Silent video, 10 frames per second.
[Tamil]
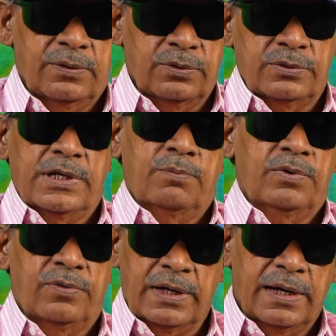ஒரு
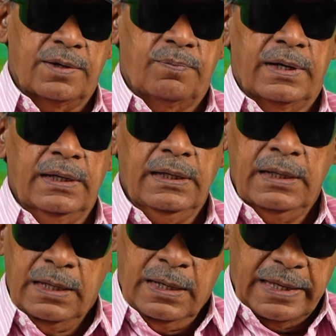ஜாம்பவன்களாக இருப்பாங்க
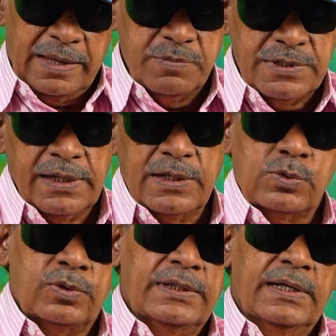எம்ஜிஆரை
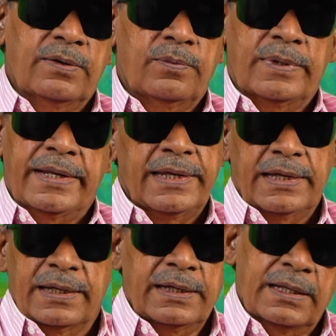சுற்றி தான் நிறைய
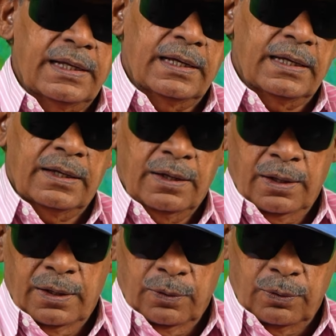
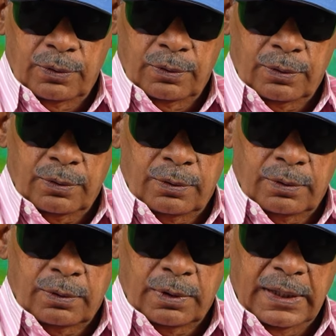ஒரு
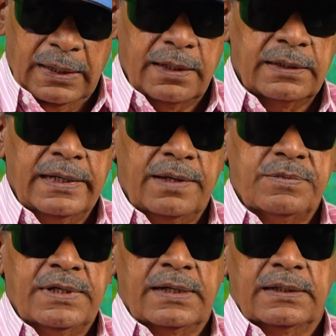எந்த இடத்துல
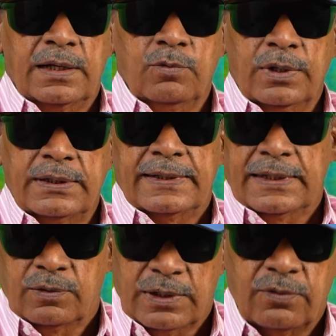எம்ஜிஆர் இருந்தாலும் அந்த
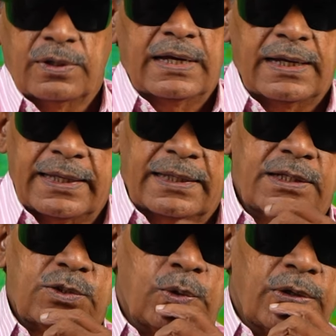இடத்துல வந்து அவருக்கான
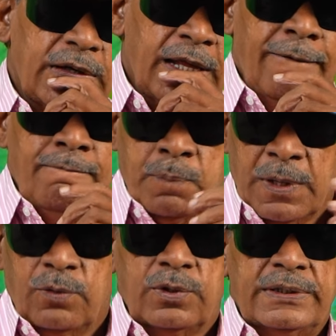ஏதாச்சும் ஒரு
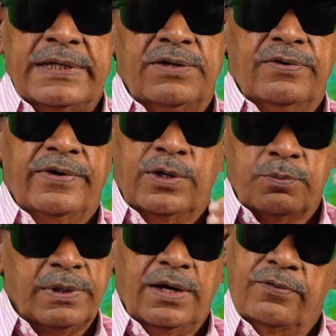ஒரு தீர்வு
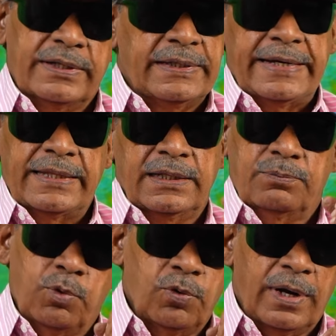வேணும்னா அவரை தேடி தான்
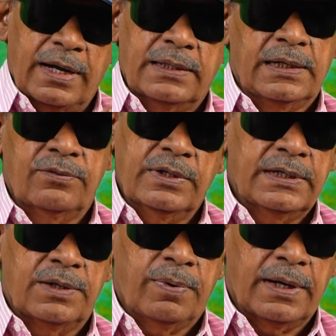போவாங்க அந்த அளவுக்கு
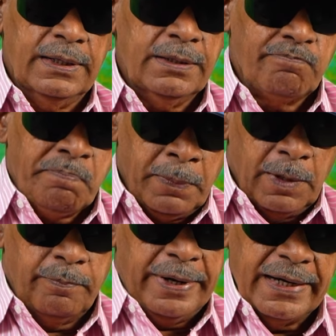இருப்பாங்க
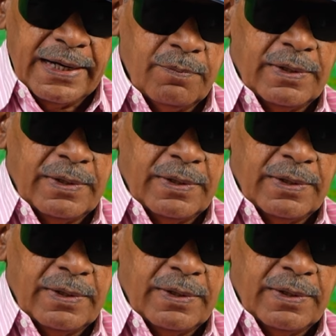பெண்கள்